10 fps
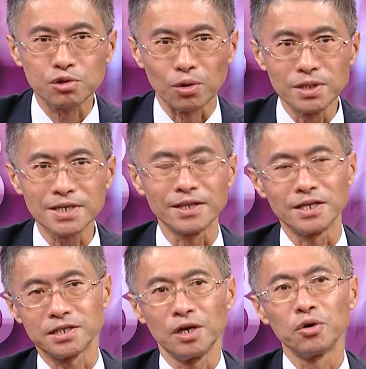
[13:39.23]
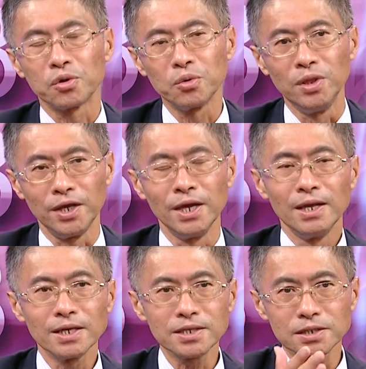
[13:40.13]
存在的结构的问题，
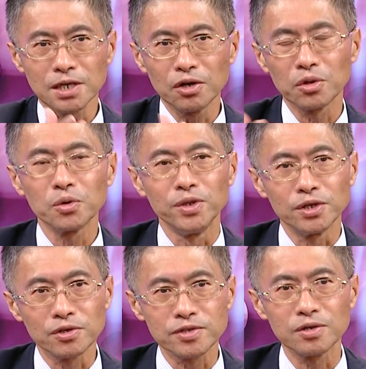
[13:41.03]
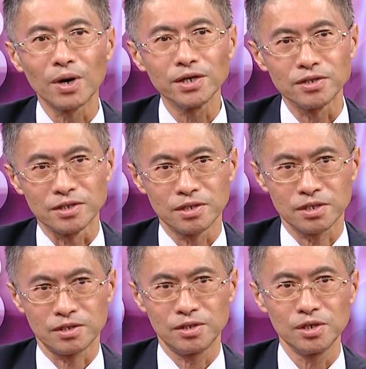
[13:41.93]
那这个结构的问题，就是士官一直
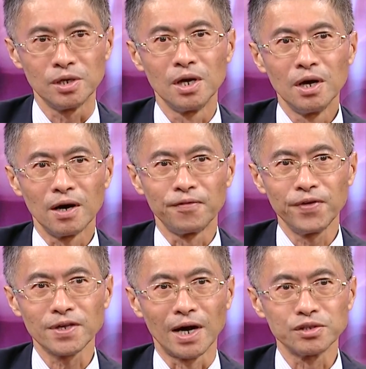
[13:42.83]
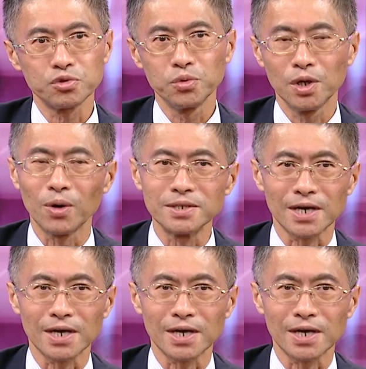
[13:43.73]
持续非常注意观